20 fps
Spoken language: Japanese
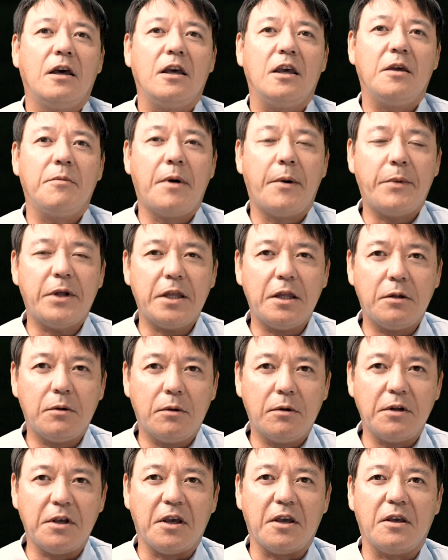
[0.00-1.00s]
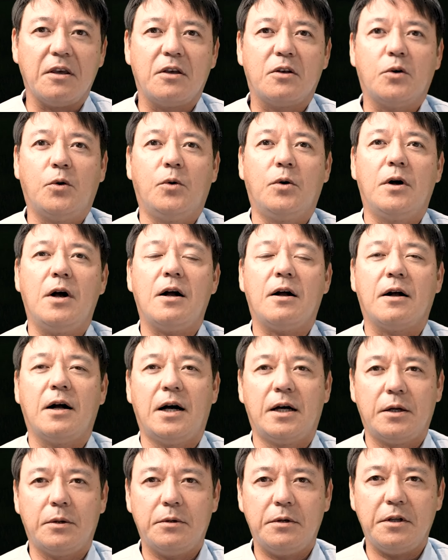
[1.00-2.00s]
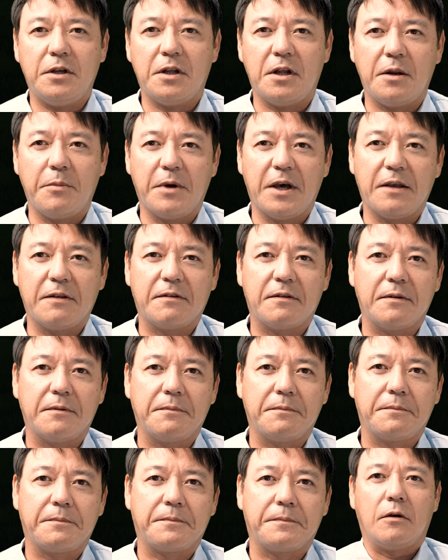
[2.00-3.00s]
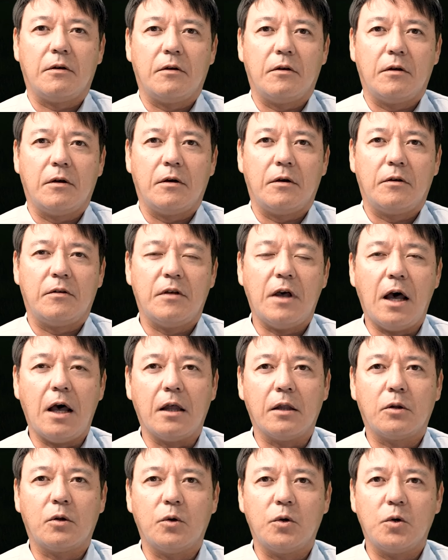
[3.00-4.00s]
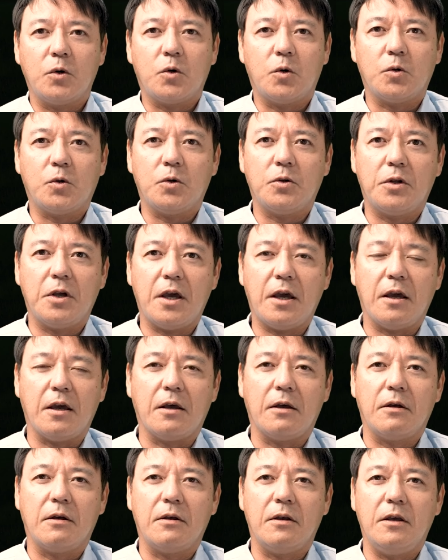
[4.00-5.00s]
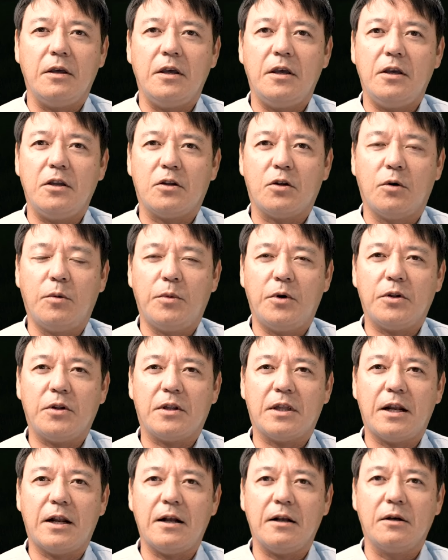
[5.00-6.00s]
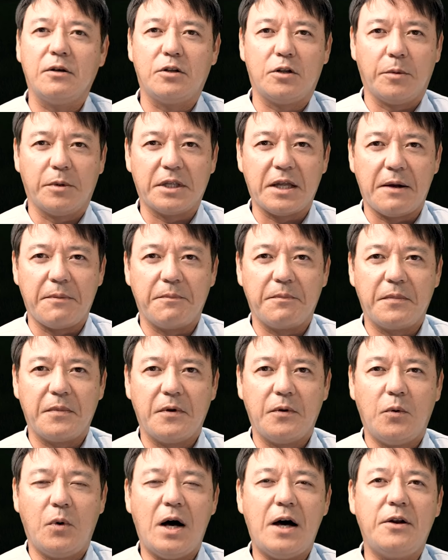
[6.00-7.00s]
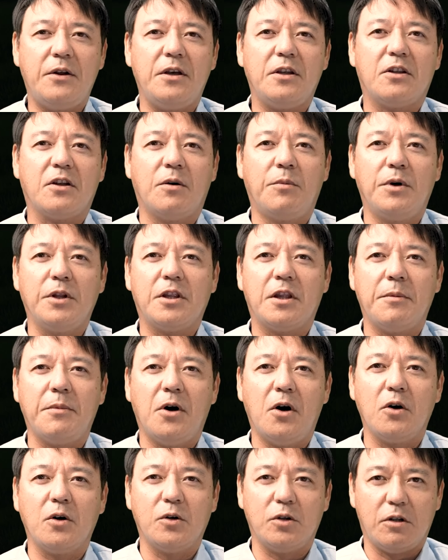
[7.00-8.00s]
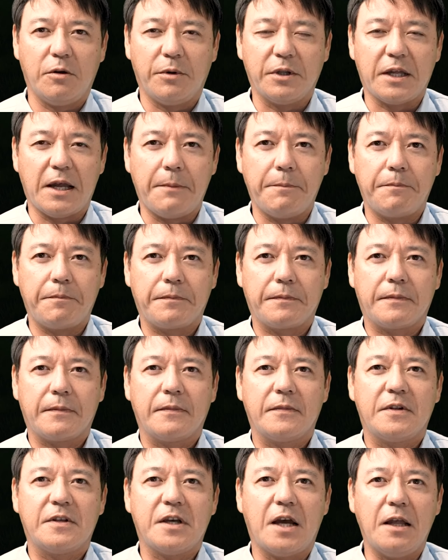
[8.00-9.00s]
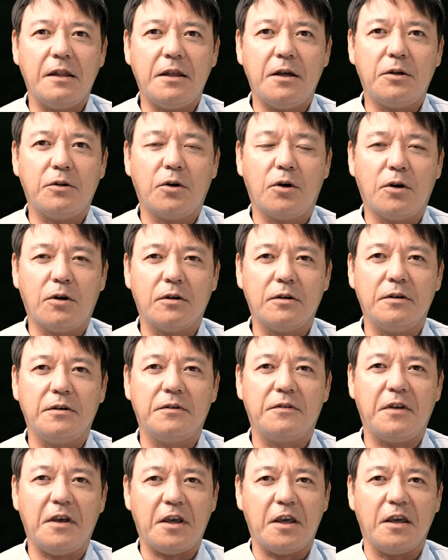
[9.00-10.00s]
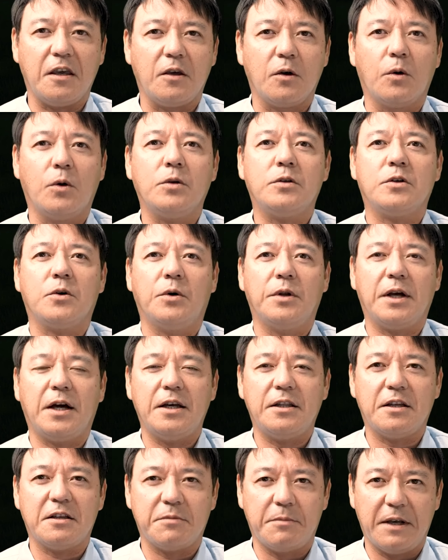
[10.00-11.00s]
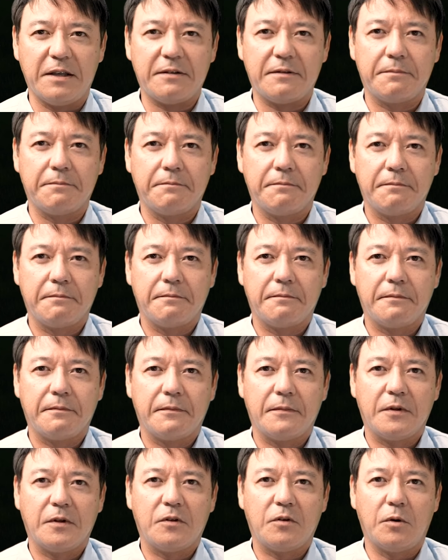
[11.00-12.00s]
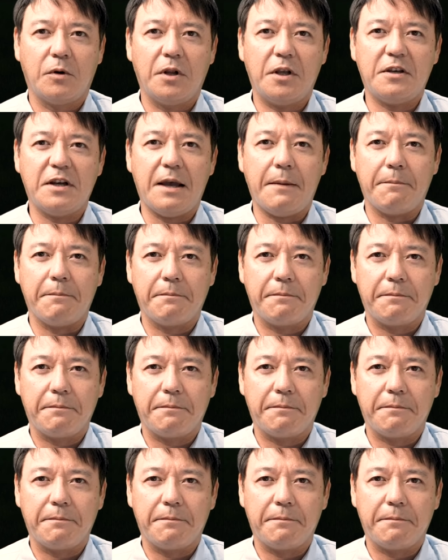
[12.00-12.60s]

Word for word: 今まで通り飛行が可能になります。さあ、ということで、いいと思ったらグッドボタン、悪いと思ってもグッドボタン、チャンネル登録ぜひよろしくお願いいたします。それじゃ